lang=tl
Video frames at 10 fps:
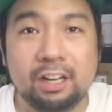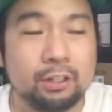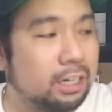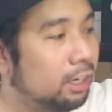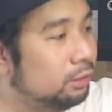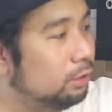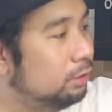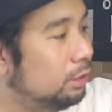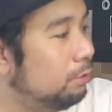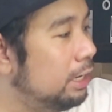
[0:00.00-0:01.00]
ano na lang to.
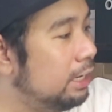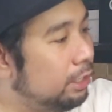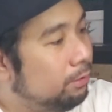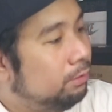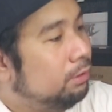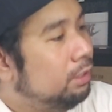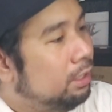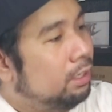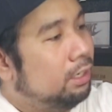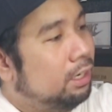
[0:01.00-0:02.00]
Nawala na yung
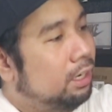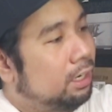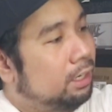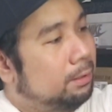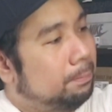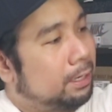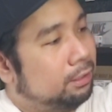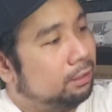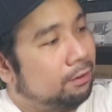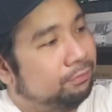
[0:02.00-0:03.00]
uh,
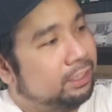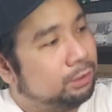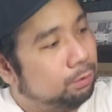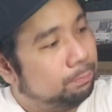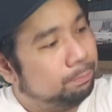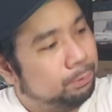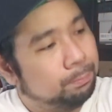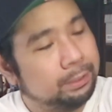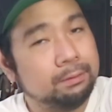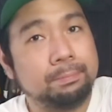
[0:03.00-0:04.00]
parang roughness nung,
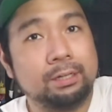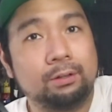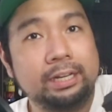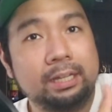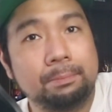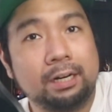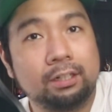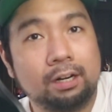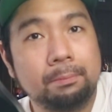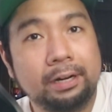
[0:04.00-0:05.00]
nung print. Pero ayan,
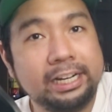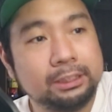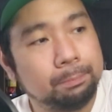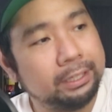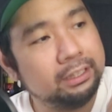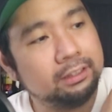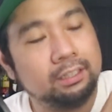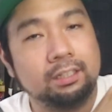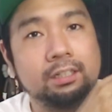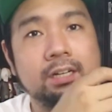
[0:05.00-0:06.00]
parang rubberized print
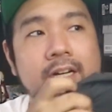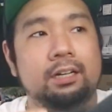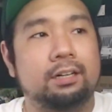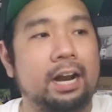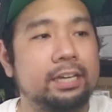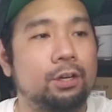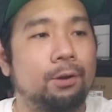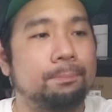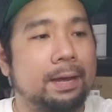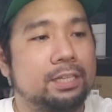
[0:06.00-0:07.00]
ng Crying
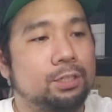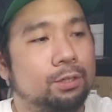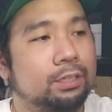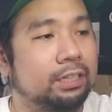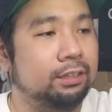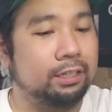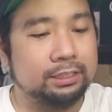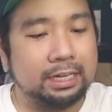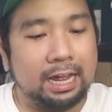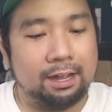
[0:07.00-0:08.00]
Companion. It
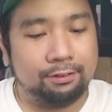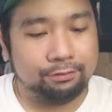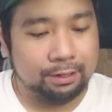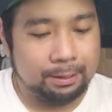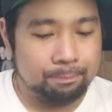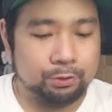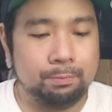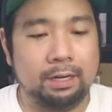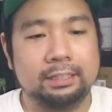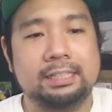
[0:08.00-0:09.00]
does have
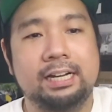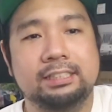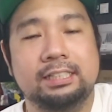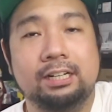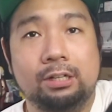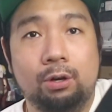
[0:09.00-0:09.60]
yung mga tags niya.